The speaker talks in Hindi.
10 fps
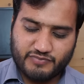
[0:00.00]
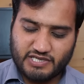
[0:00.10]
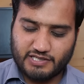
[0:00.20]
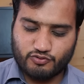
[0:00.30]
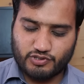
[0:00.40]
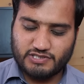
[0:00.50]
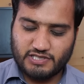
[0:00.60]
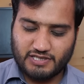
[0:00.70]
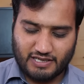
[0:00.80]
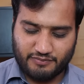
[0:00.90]
फिर ये थोड़ी
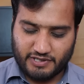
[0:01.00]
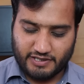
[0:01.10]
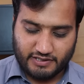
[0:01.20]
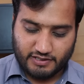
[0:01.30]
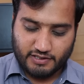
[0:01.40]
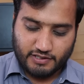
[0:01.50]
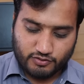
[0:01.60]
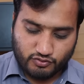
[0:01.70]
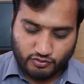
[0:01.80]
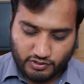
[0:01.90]
सी नरम रहेगी
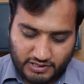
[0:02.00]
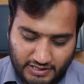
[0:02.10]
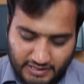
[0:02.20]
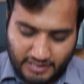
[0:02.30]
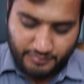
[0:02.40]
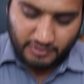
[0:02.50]
तो इधर ये